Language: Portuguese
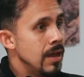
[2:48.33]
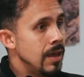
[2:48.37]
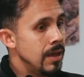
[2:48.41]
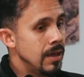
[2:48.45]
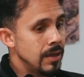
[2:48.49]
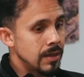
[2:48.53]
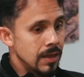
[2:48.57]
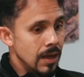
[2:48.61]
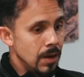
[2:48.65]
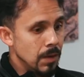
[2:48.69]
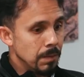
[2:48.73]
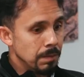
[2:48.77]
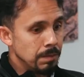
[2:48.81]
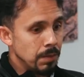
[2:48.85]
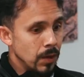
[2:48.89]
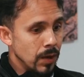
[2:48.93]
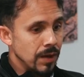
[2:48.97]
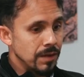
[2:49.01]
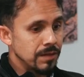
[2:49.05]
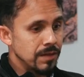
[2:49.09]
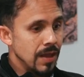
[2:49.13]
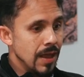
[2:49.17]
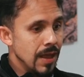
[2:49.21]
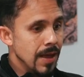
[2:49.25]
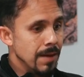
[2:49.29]
Então, por
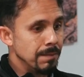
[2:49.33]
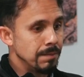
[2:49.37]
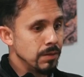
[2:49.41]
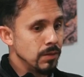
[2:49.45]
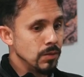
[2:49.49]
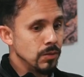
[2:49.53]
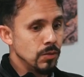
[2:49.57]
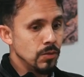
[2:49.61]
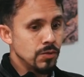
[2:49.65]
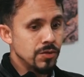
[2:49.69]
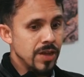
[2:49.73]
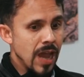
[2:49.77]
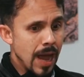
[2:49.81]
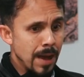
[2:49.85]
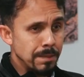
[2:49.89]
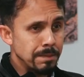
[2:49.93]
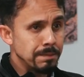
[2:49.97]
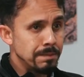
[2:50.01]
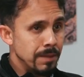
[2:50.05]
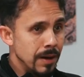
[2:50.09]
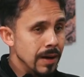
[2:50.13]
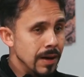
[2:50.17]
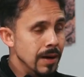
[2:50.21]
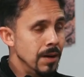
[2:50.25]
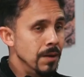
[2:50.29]
exemplo, no
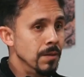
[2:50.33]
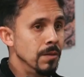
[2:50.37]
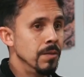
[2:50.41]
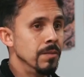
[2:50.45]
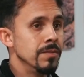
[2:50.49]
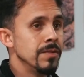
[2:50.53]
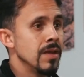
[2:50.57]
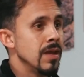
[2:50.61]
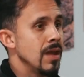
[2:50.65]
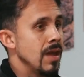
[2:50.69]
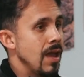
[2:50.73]
Japão,